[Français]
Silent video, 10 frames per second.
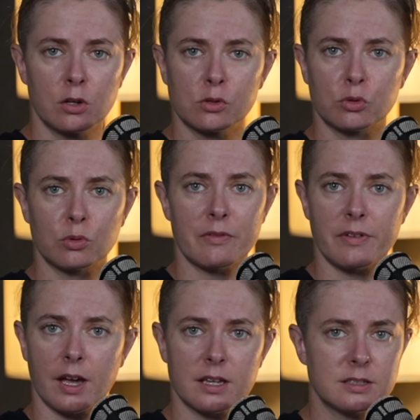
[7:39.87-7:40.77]
Que ce soit à
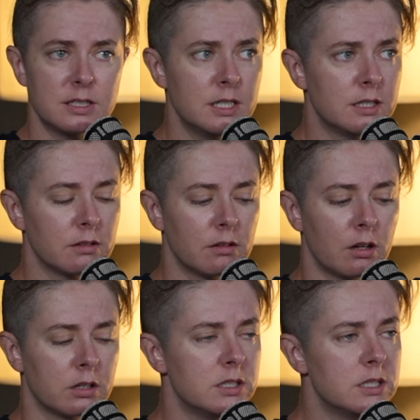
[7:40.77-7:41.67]
faire un site,
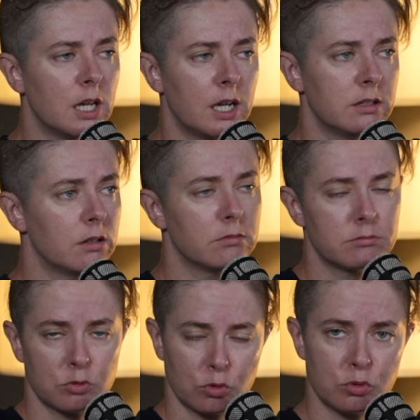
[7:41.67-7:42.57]
un design,
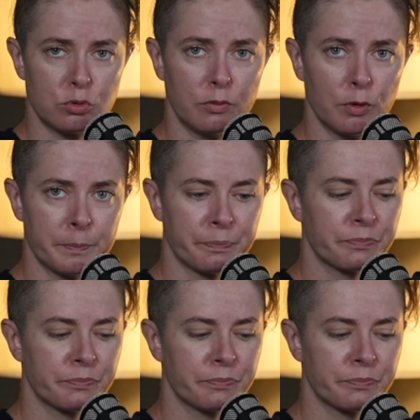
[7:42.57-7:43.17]
ce que tu veux.